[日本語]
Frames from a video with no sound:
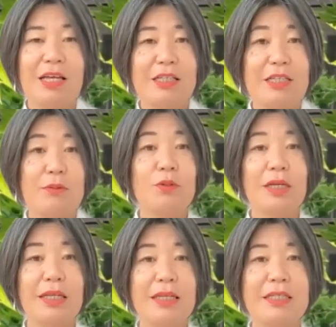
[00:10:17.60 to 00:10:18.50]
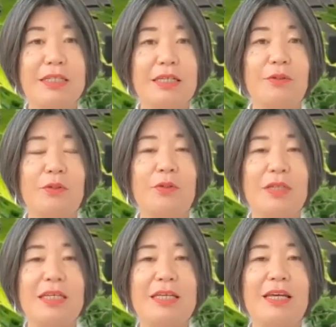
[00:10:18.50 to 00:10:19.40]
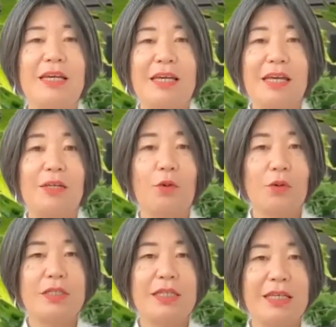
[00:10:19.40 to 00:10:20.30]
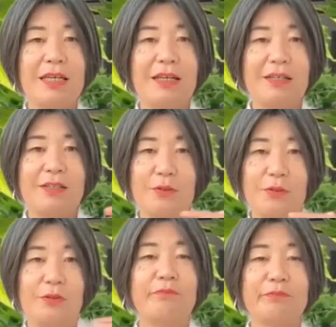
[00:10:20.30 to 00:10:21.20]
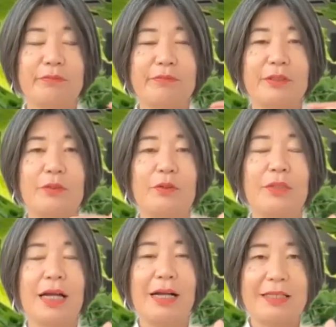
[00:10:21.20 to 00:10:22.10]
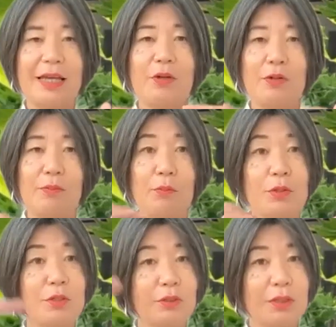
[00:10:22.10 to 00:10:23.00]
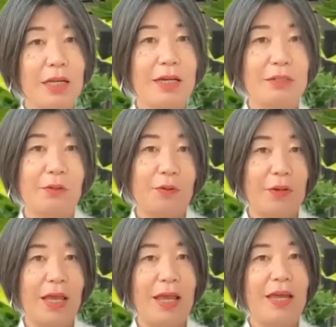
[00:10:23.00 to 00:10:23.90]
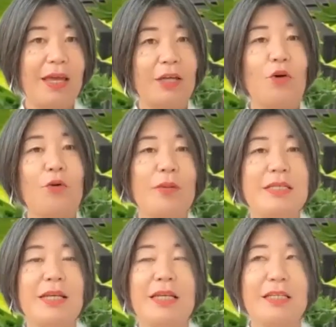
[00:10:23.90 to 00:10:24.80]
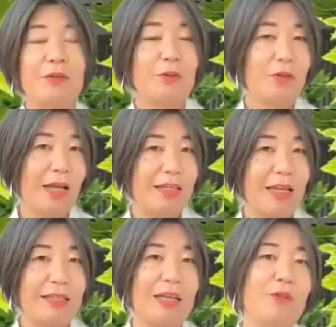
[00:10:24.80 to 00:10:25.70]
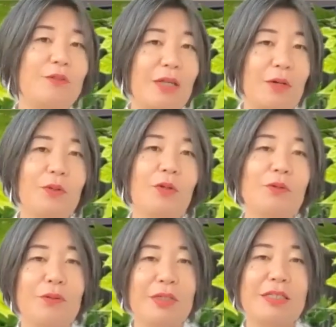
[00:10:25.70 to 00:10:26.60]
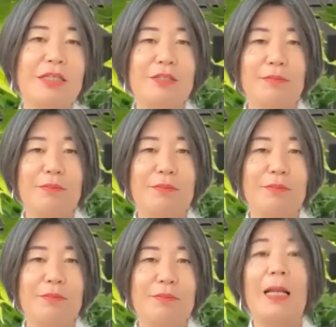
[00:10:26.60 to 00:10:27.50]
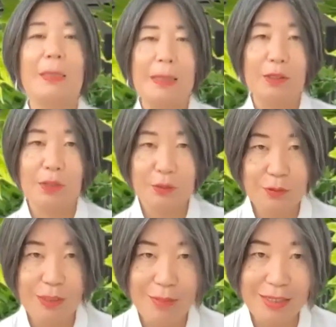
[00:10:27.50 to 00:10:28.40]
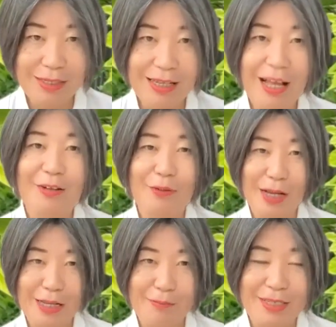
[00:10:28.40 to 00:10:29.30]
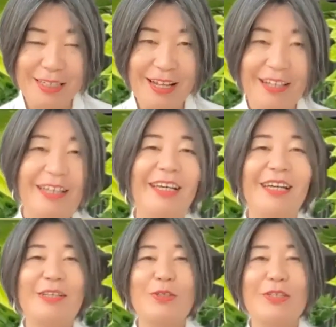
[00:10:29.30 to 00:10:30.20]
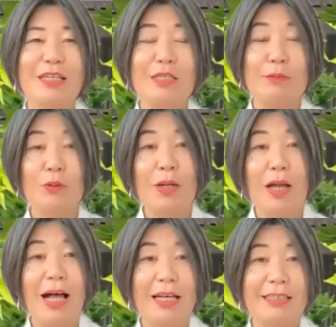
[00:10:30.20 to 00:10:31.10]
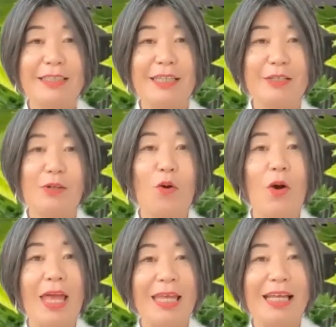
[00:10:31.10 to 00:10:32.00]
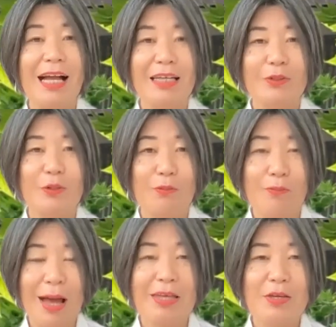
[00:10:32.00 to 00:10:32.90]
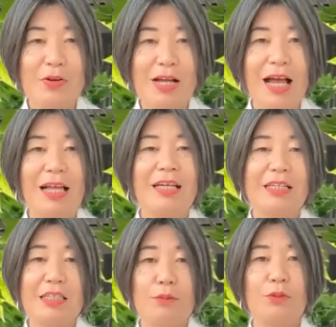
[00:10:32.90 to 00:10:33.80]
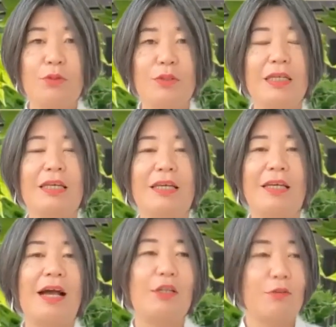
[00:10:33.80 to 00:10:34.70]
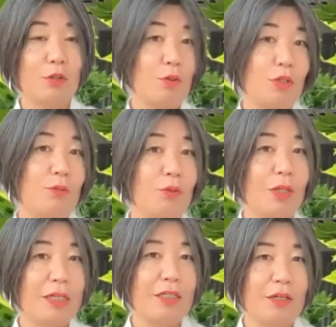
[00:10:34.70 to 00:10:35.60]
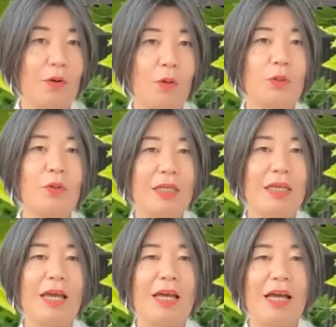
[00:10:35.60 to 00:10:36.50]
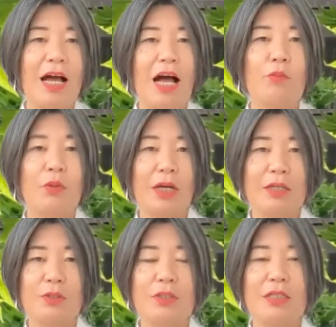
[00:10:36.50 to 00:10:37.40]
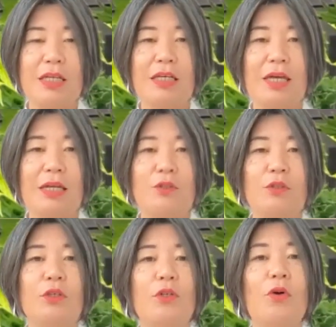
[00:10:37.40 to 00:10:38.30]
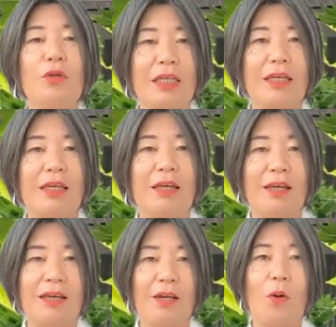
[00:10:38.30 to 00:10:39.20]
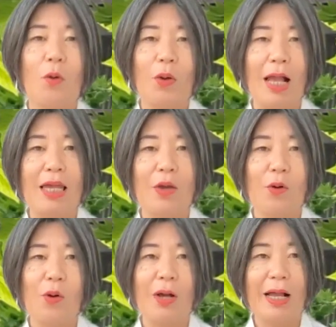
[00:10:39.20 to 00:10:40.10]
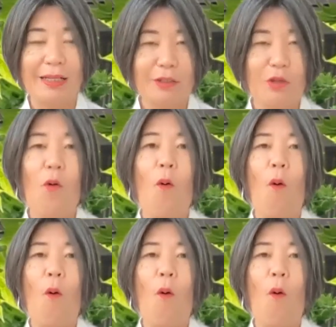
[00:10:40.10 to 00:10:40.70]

自分が出している音に、えー、同時に、その、その高さよりももうちょっと高いところで共鳴されている音が鳴っているんだよというふうに説明されたら、なんとなくイメージがわかりました。そして自分が発している声以外のその倍音が自分に、あるいはその自分の出している音にハーモナイズしていけるように心がけようと